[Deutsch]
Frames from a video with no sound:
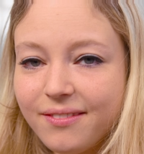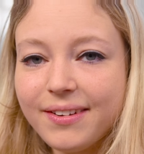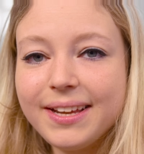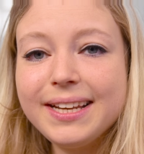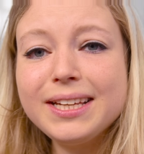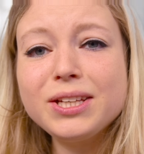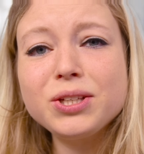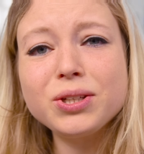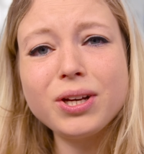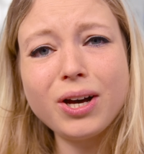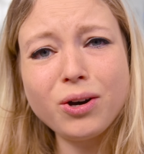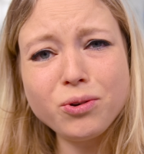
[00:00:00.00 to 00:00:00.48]
Wenn
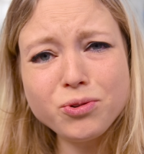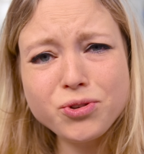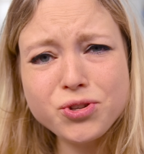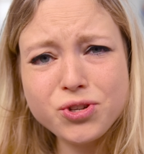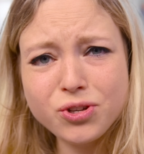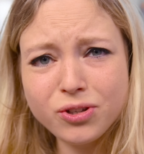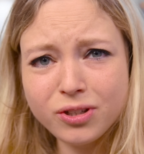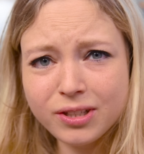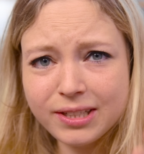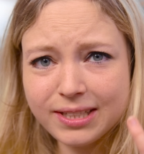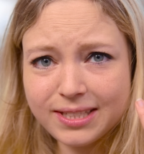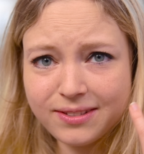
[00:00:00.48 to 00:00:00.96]
ich
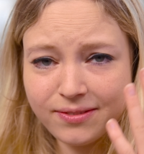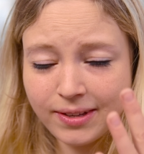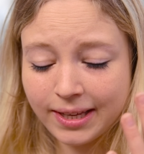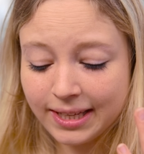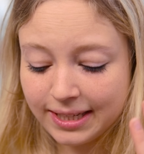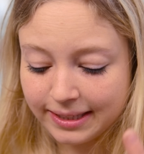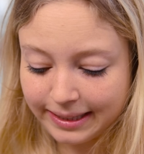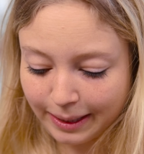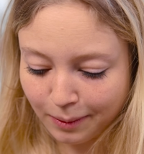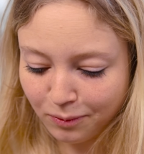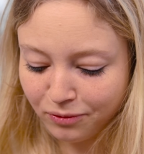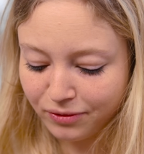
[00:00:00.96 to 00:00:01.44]
ausschaue, als wäre
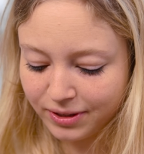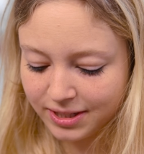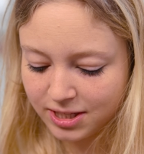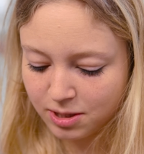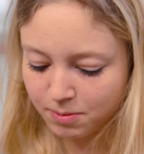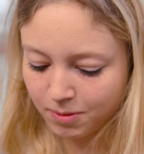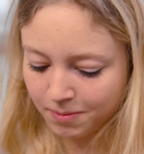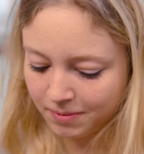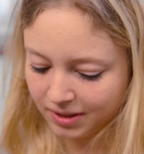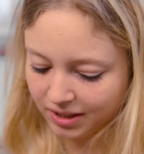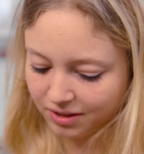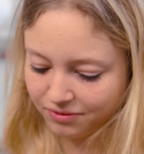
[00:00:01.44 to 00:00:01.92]
eine Dampfwalze
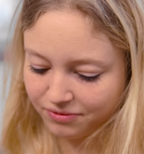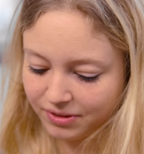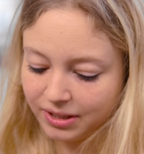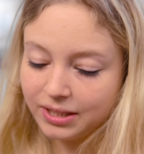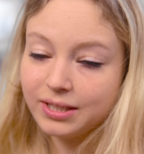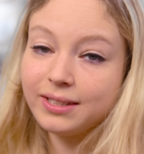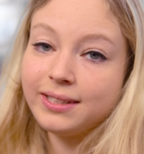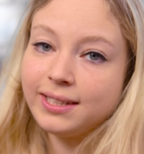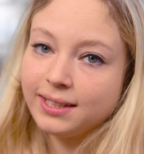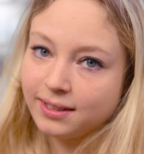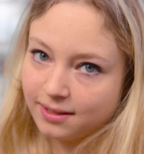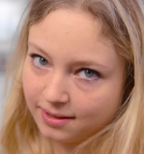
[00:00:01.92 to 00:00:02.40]
über mich gefahren,
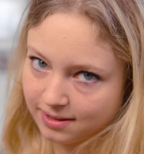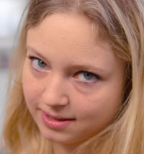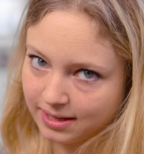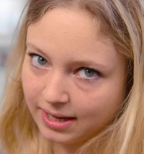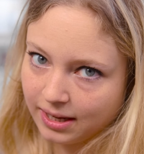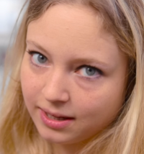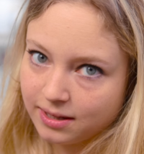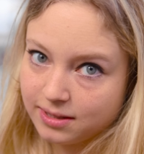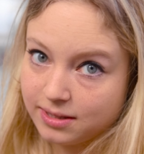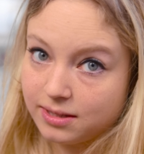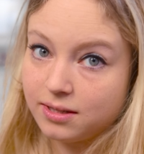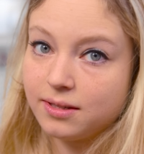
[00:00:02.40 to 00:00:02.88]
dann liegt das
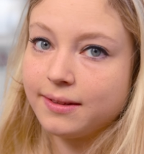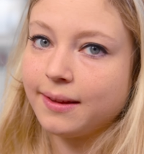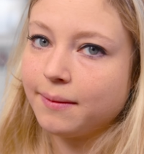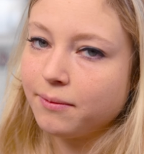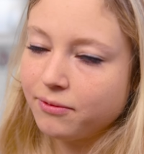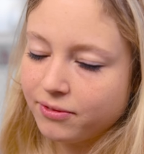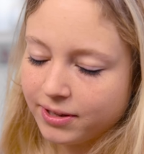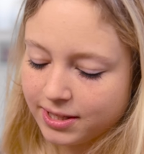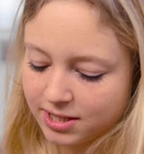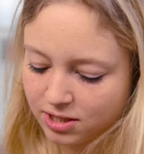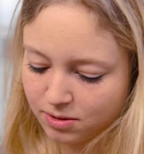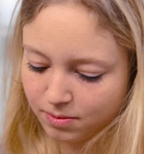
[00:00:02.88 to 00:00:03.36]
daran, dass eine
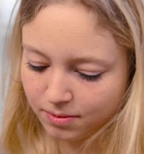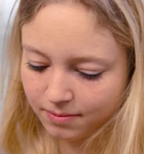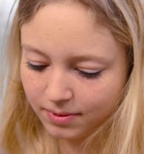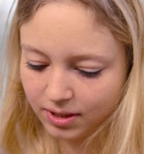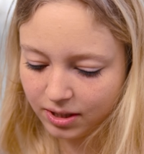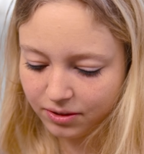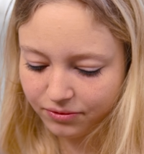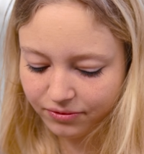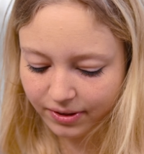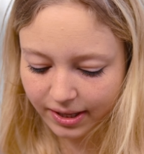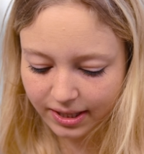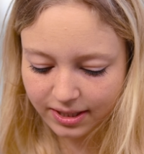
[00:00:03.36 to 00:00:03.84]
Dampfwalze über mich
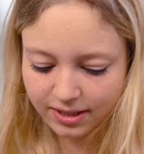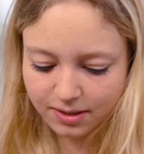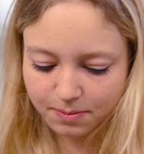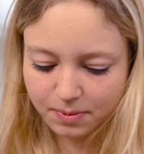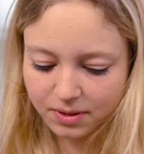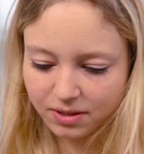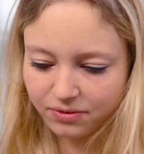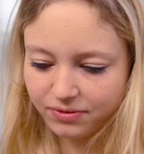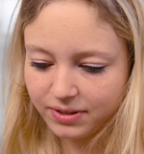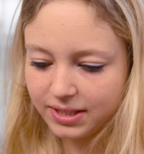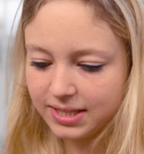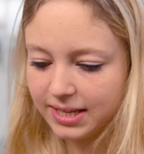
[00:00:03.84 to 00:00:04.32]
gefahren ist.
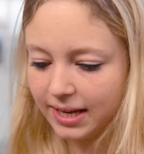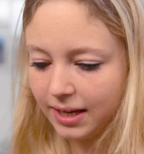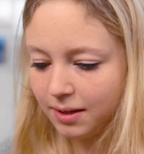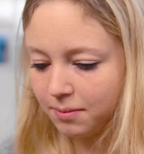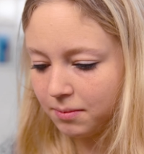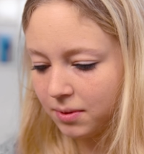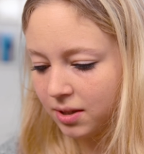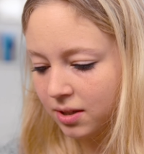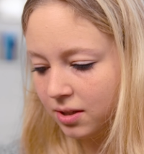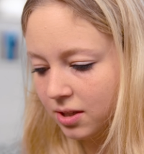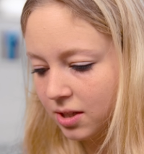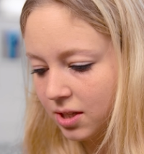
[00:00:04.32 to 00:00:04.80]
Bitte verzeiht
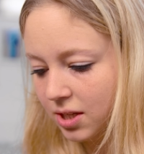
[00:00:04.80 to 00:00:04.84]
mir.